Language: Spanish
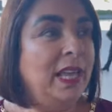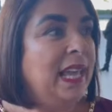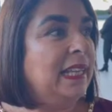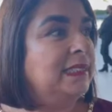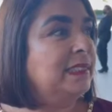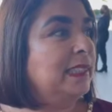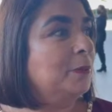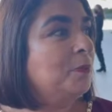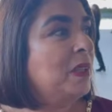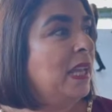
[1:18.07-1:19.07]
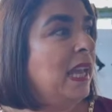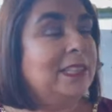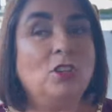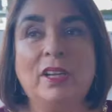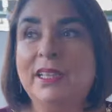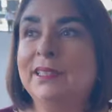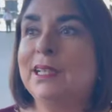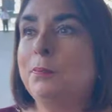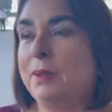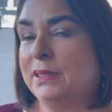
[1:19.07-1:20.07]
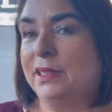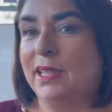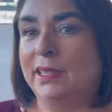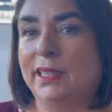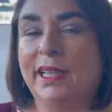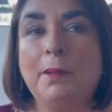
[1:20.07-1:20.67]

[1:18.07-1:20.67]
Es decir, es lo que dice el presidente.